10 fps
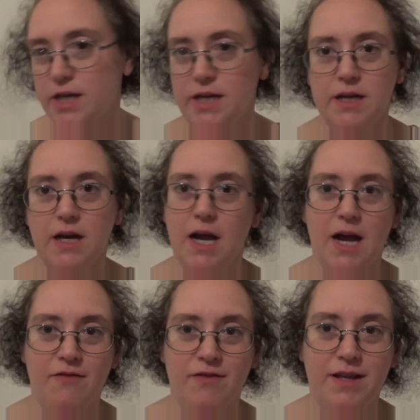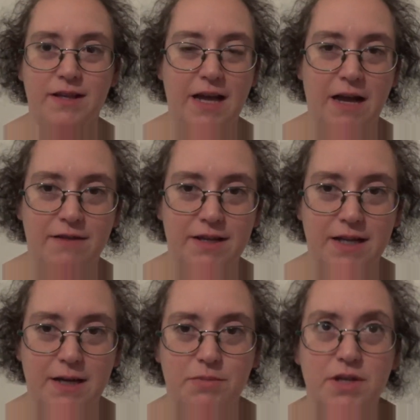che avete, avete
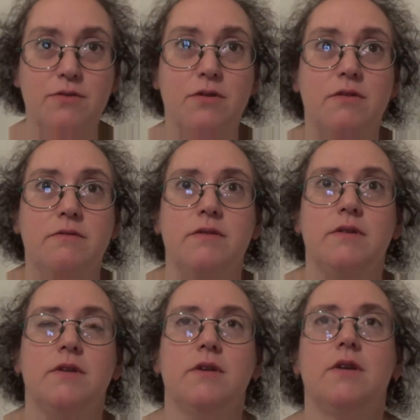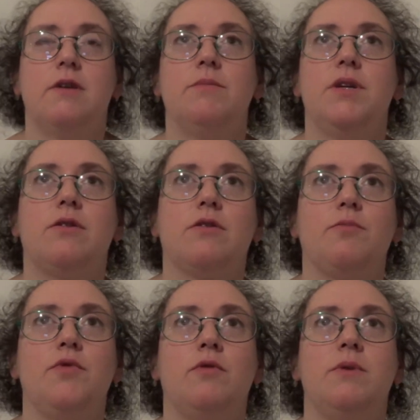capito non mi ricordo
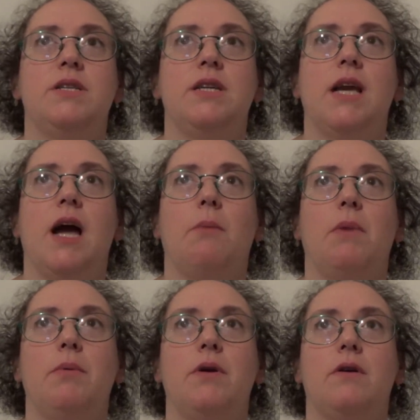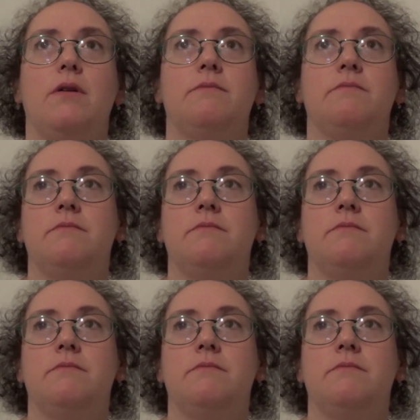più come si chiama però